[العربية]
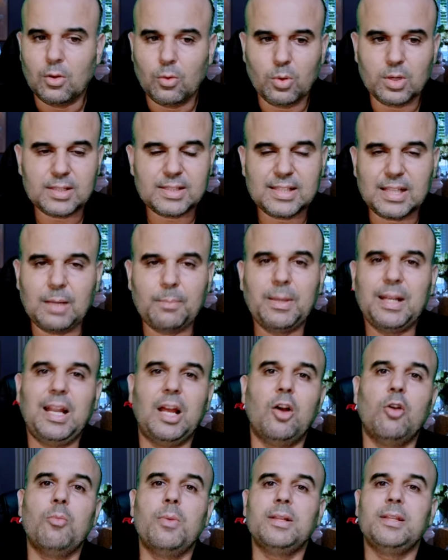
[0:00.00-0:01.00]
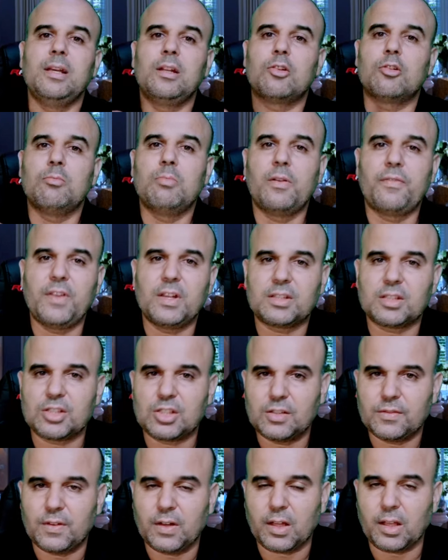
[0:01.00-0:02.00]
واش زعما الحومه ديالكم ما فيها حتى
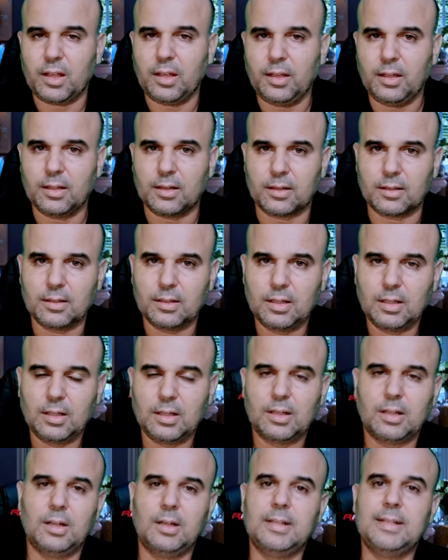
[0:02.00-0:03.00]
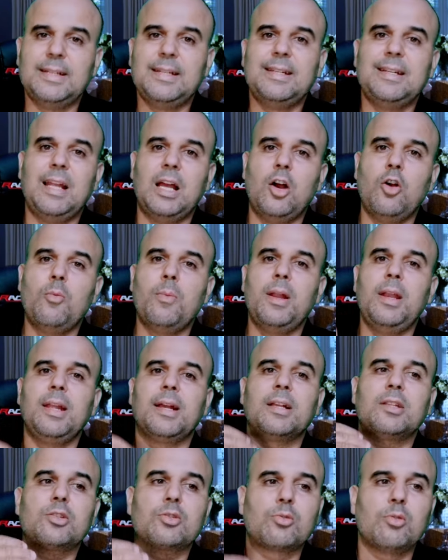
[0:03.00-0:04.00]
شي فقير الحومه
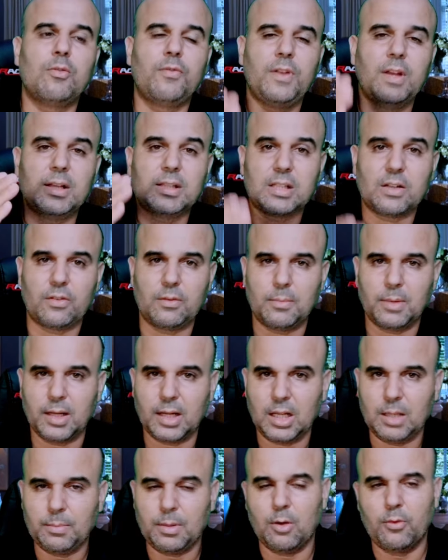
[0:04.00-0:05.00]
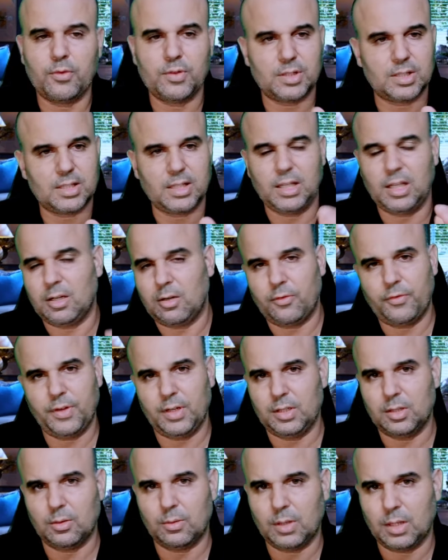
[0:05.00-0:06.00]
اللي كتسكن فيها انت في المغرب او في الجزائر او
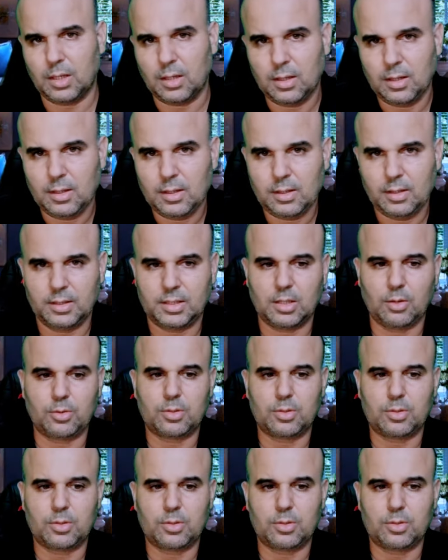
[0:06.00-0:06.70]
في دوله انت